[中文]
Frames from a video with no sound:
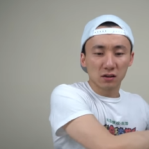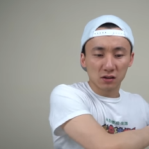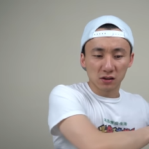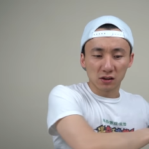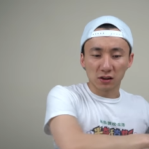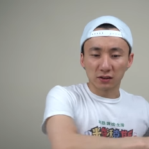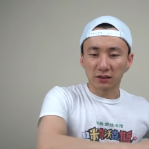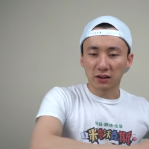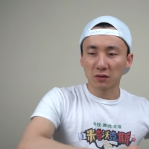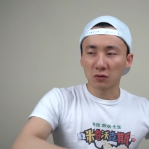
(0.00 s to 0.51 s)

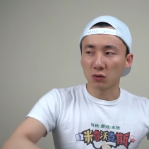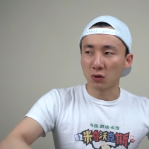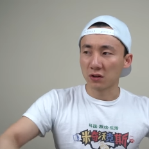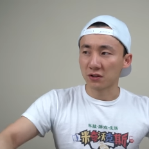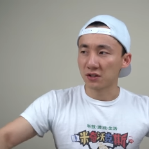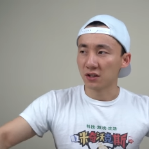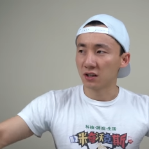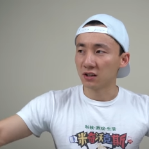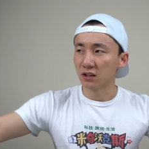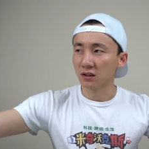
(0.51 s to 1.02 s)
这两天逛
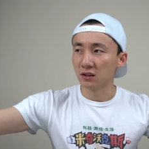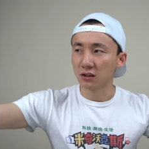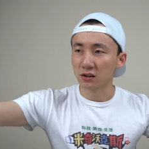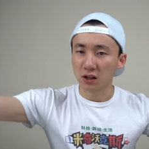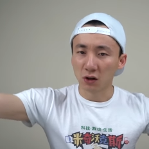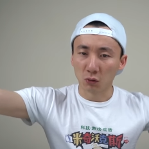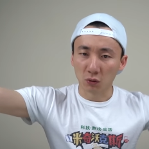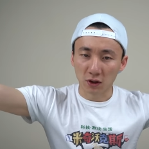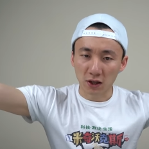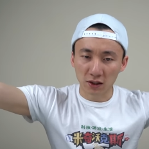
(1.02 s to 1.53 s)
街真的
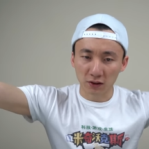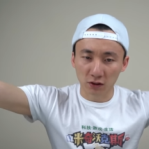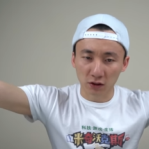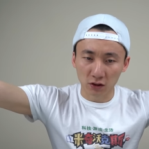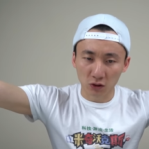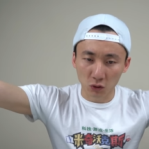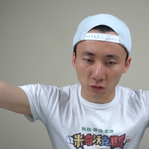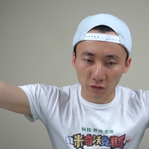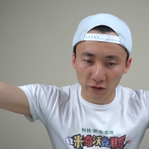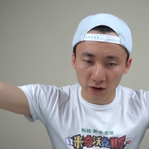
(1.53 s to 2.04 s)
让我看到
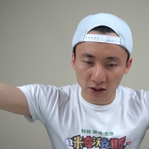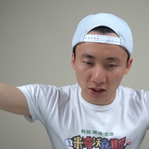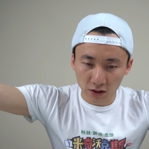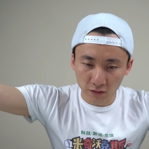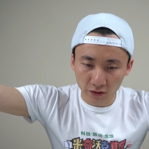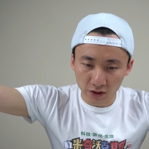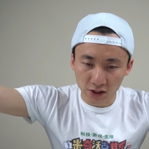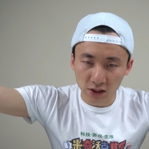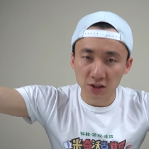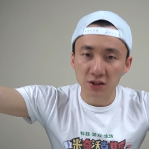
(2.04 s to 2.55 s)
了一个我非常
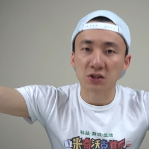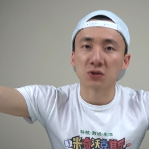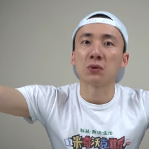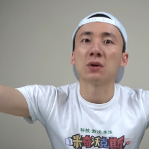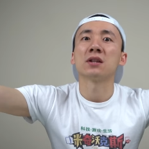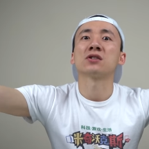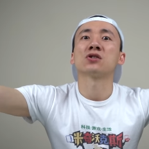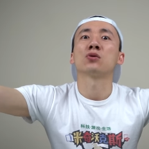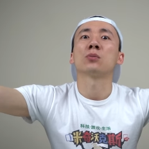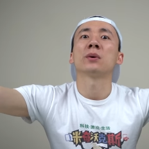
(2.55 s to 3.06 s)
非常喜
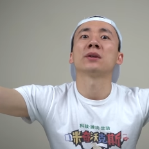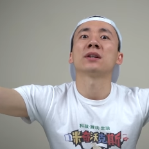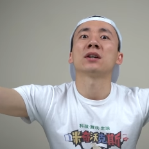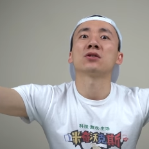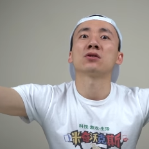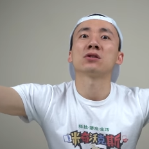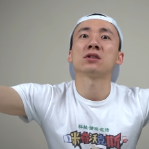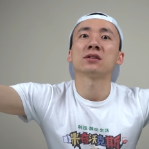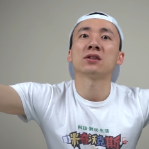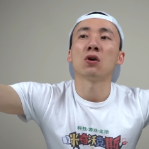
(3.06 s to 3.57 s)
欢的手柄，那
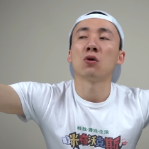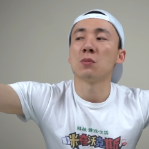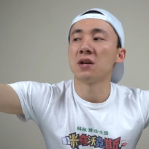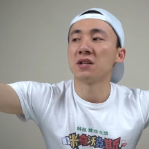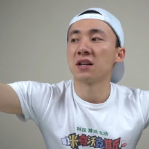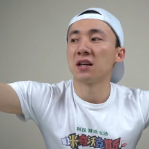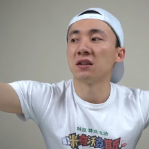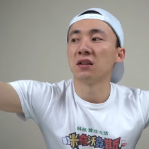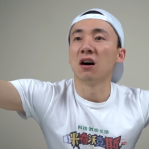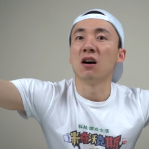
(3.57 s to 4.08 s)
就是在我面
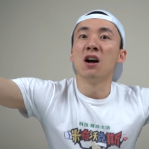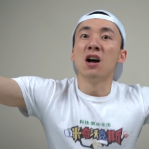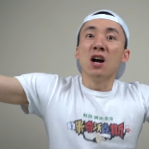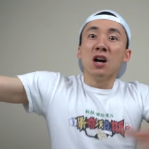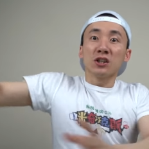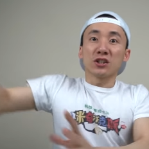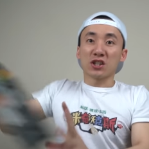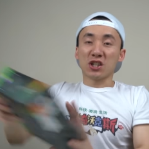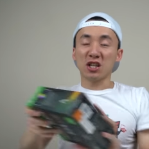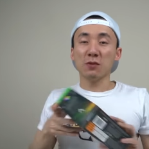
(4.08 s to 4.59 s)
前的
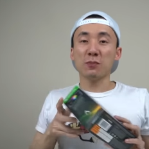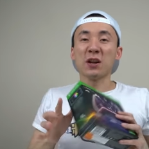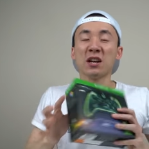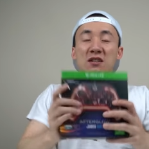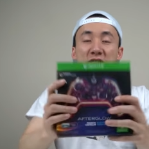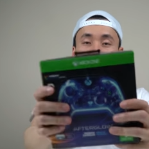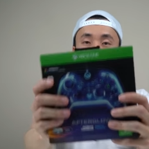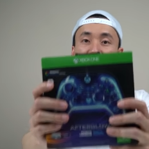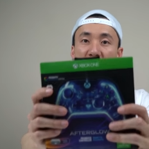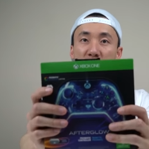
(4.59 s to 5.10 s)
极
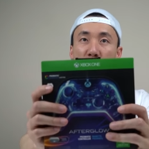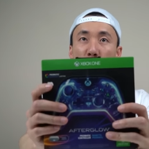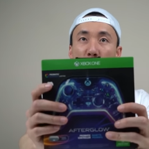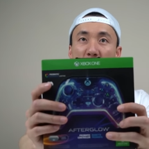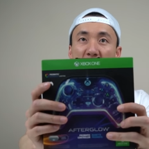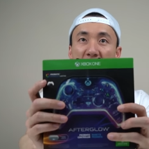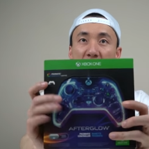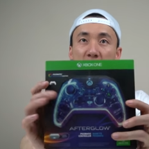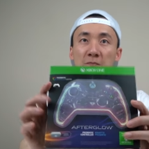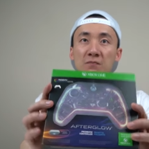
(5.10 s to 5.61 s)
品手
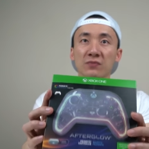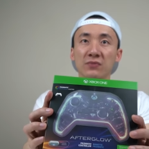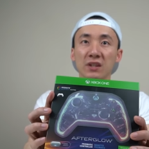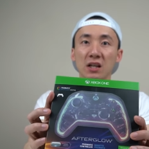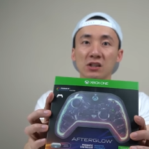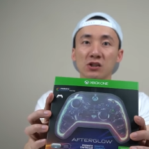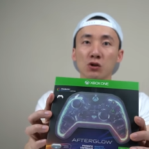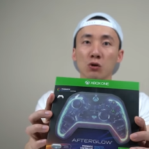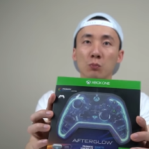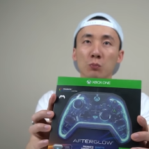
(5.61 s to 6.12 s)
柄，
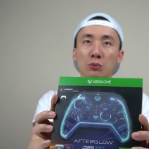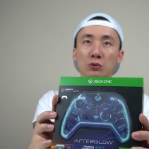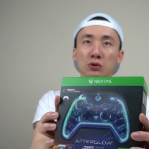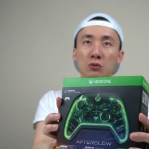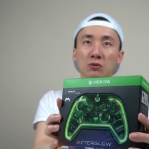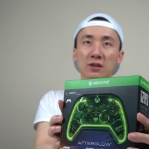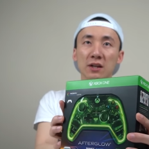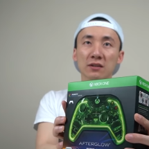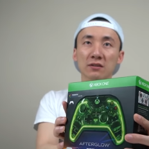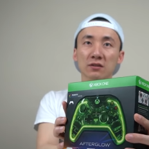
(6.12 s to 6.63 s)
它是由不
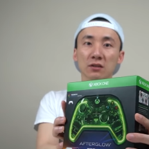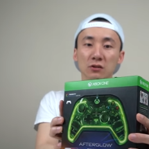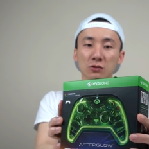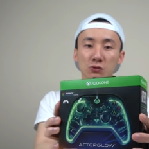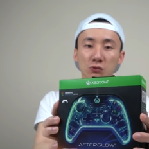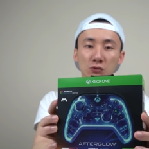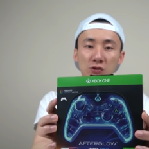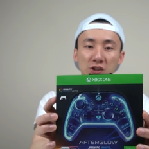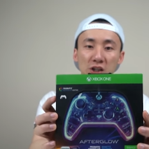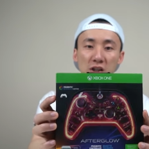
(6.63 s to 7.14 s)
同颜色
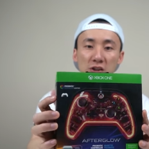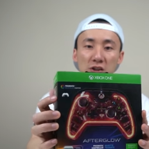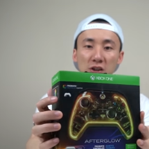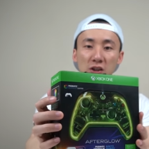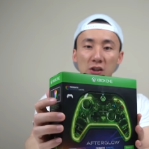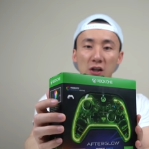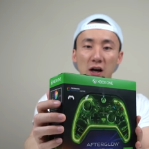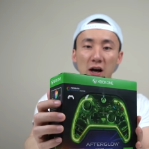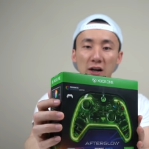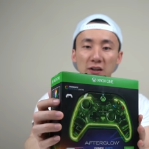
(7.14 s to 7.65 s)
组成
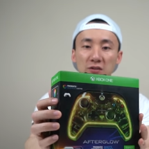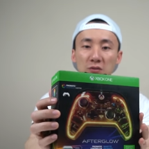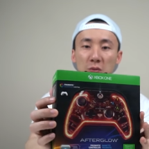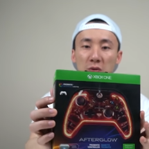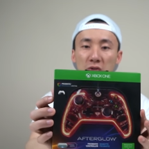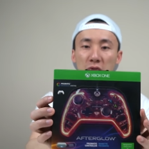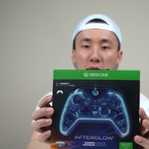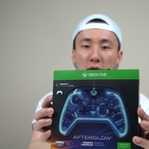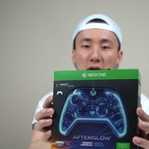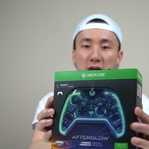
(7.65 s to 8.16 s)
的
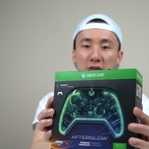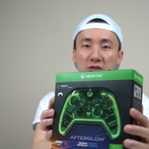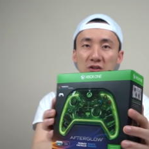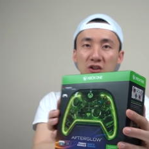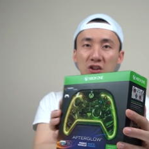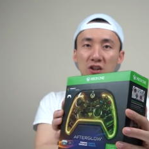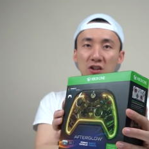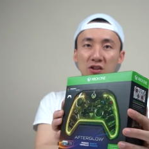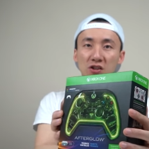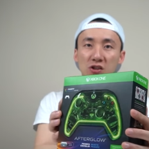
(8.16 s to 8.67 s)
Xbox One
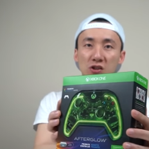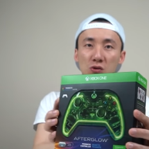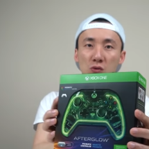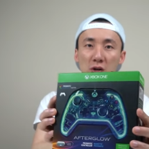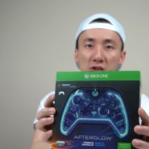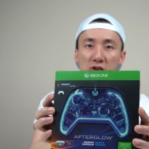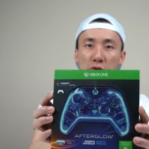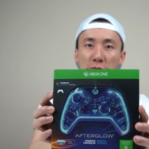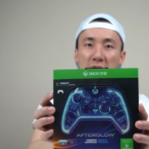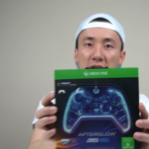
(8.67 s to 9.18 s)
定制
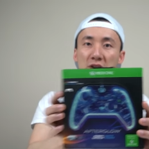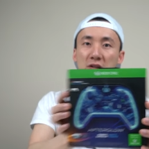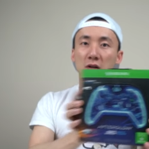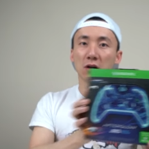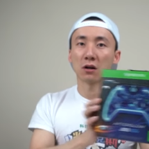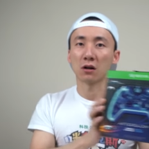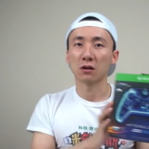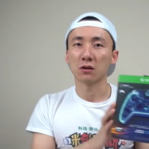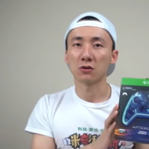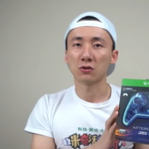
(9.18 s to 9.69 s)
款手柄，
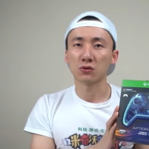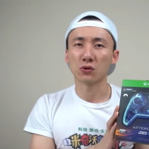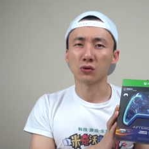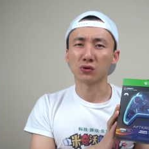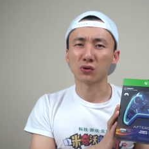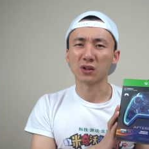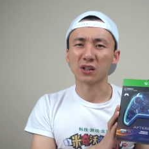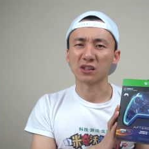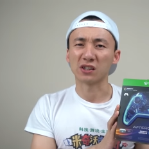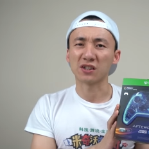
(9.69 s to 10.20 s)
据
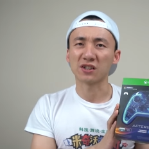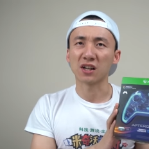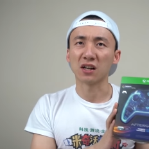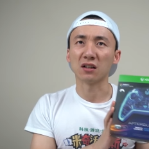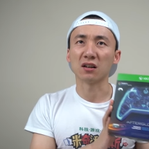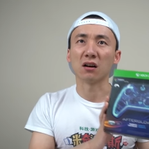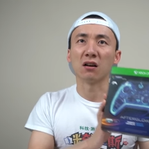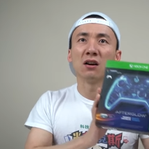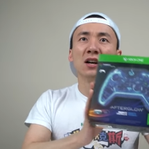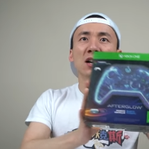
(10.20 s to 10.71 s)
说也是限
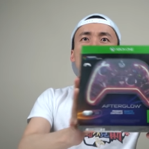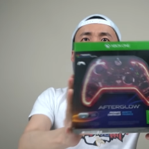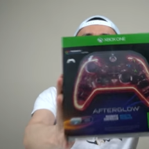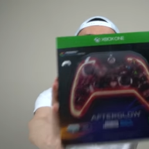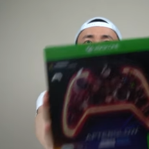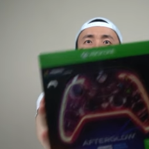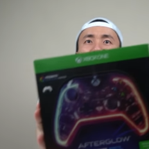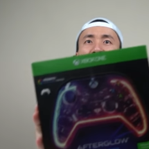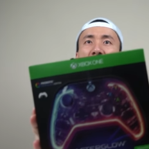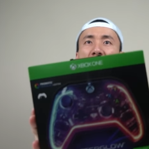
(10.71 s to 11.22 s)
量
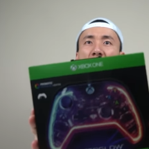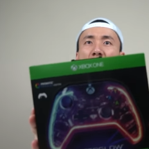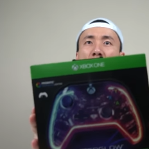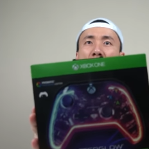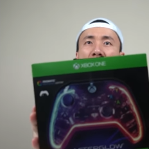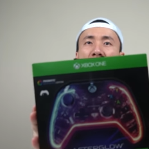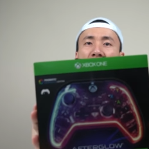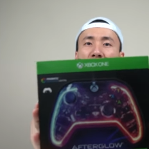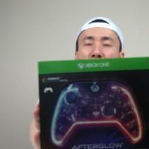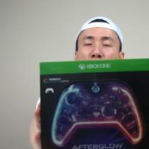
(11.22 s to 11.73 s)
限量
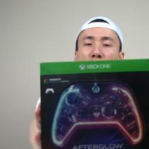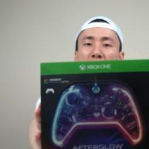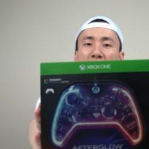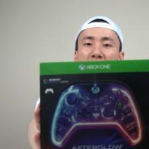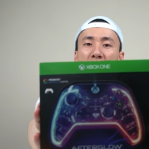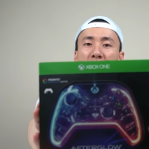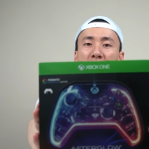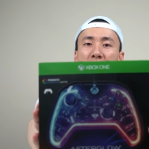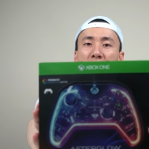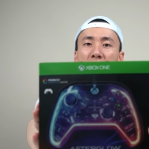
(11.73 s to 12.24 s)
版手
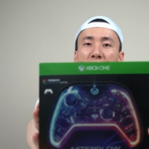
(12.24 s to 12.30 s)
柄。